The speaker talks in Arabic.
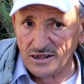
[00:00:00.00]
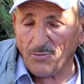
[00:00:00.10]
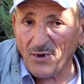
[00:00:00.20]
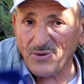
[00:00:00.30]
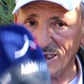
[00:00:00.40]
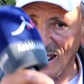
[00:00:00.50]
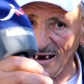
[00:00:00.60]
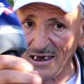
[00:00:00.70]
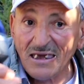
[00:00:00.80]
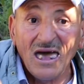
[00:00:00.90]
طبيب
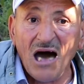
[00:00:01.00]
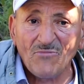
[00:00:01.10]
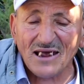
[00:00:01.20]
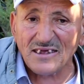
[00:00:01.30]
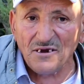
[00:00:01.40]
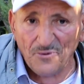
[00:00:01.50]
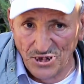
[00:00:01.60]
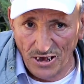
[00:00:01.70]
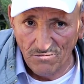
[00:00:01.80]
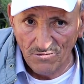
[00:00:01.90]
ديال الامراض
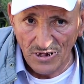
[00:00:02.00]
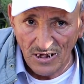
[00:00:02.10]
النفسي